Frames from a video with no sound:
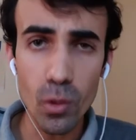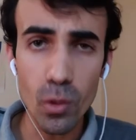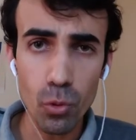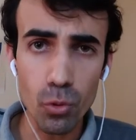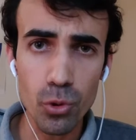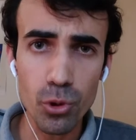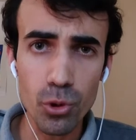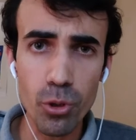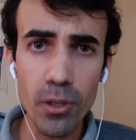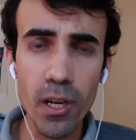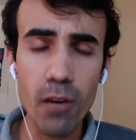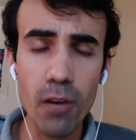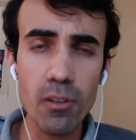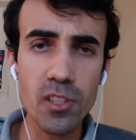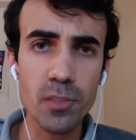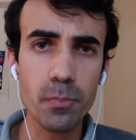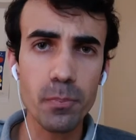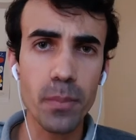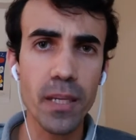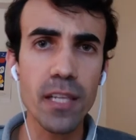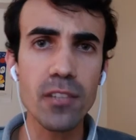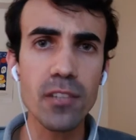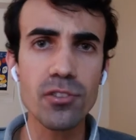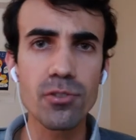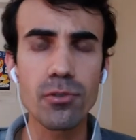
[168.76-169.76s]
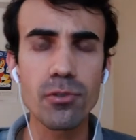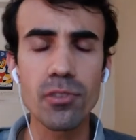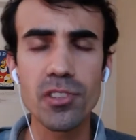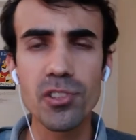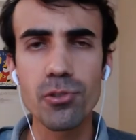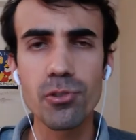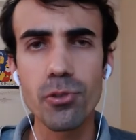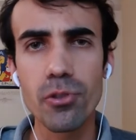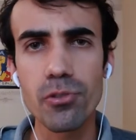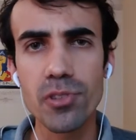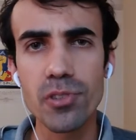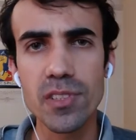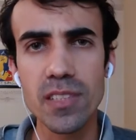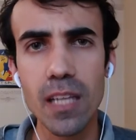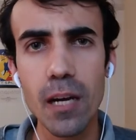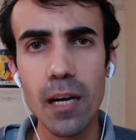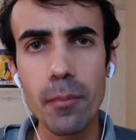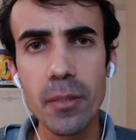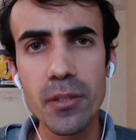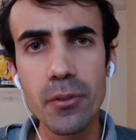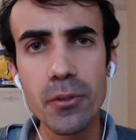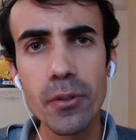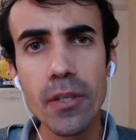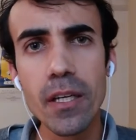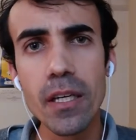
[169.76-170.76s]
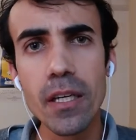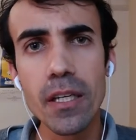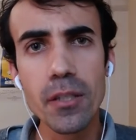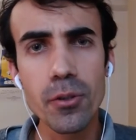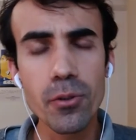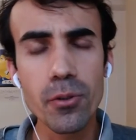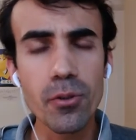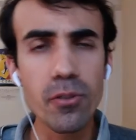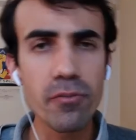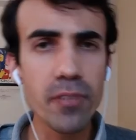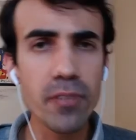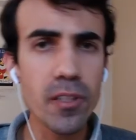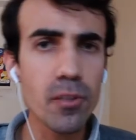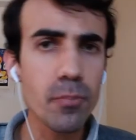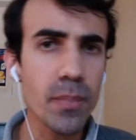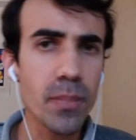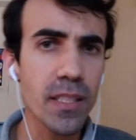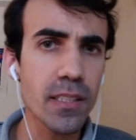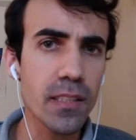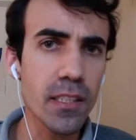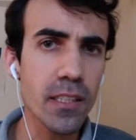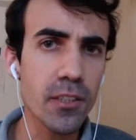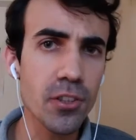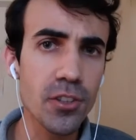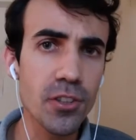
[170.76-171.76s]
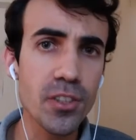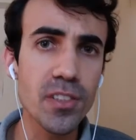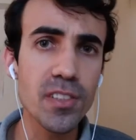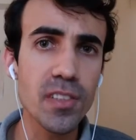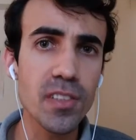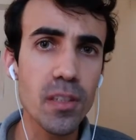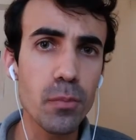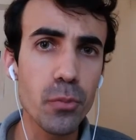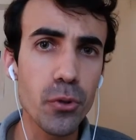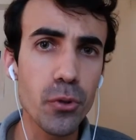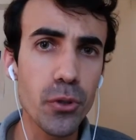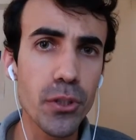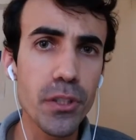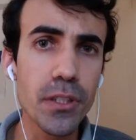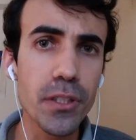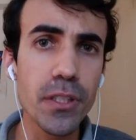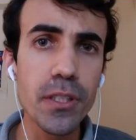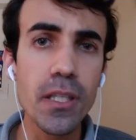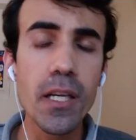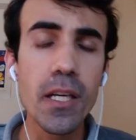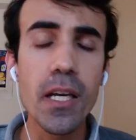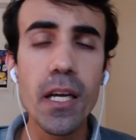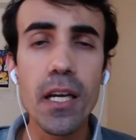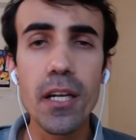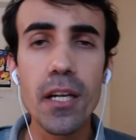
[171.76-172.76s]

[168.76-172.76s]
O jornal Expresso noticiou no sábado que o governo pretende distribuir